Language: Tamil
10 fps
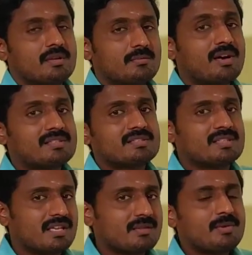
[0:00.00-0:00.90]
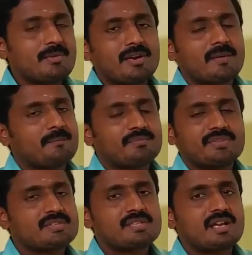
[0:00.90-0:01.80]
பார்ட் இருக்குது அதை போய் பாருங்கள்
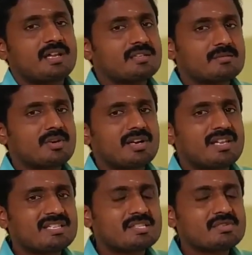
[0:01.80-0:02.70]
சரியா அதுக்கு முன்னாடி ஏ